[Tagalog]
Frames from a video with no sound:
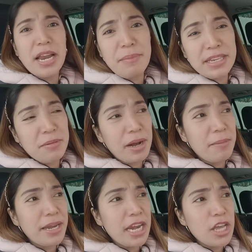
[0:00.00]
naman din mga
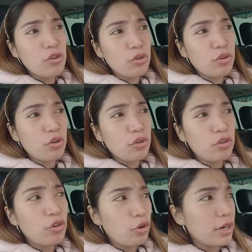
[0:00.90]
maninay yung
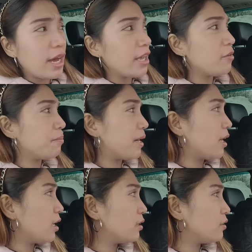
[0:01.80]
nuno-nuno day. Yung
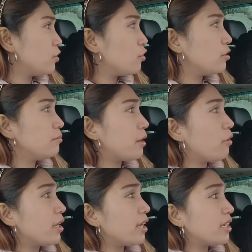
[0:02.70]
parang yun,
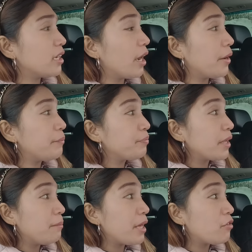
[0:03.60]
makuanan ka.
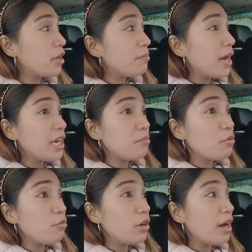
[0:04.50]
Merong iba na
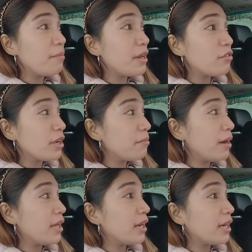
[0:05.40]
mumula, merong
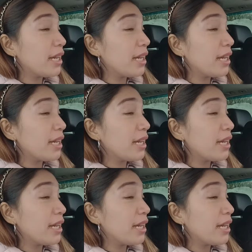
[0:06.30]
iba na